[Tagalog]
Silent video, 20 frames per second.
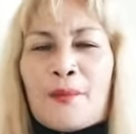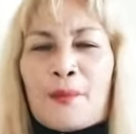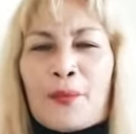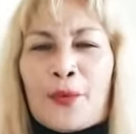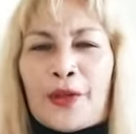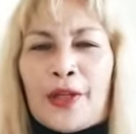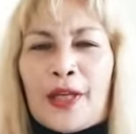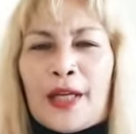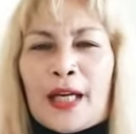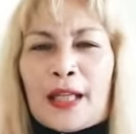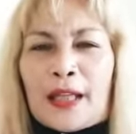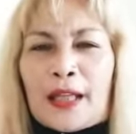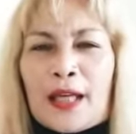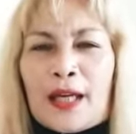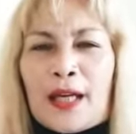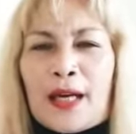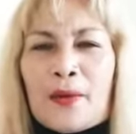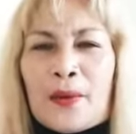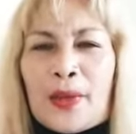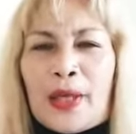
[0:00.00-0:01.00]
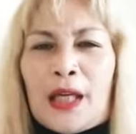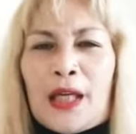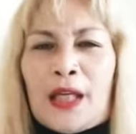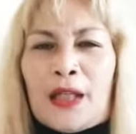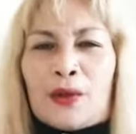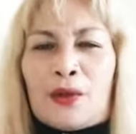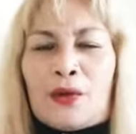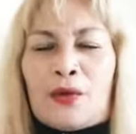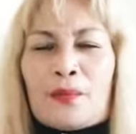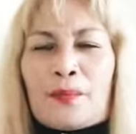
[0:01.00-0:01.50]
Pwede nating gawin
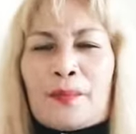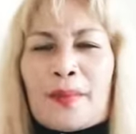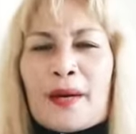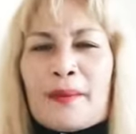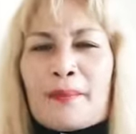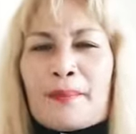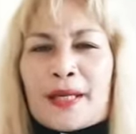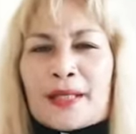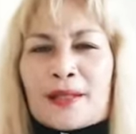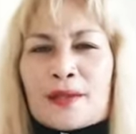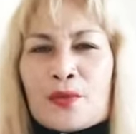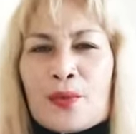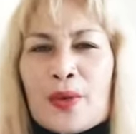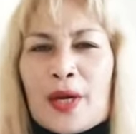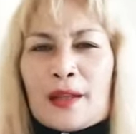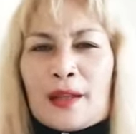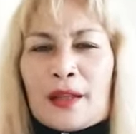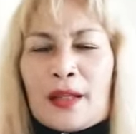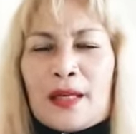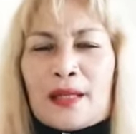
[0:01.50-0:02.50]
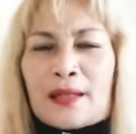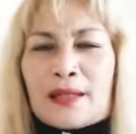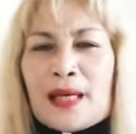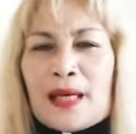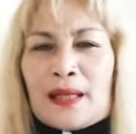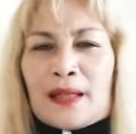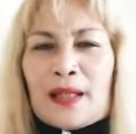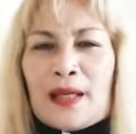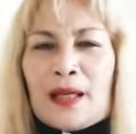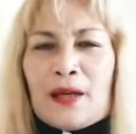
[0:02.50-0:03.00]
itong pangpaswerte
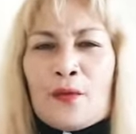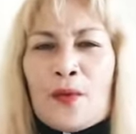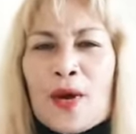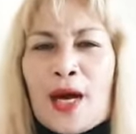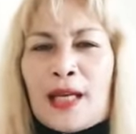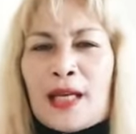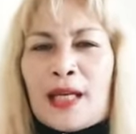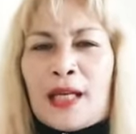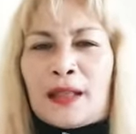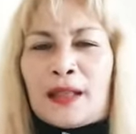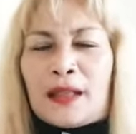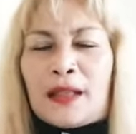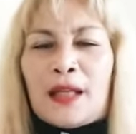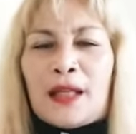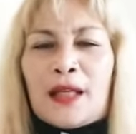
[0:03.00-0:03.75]
sa ating wallet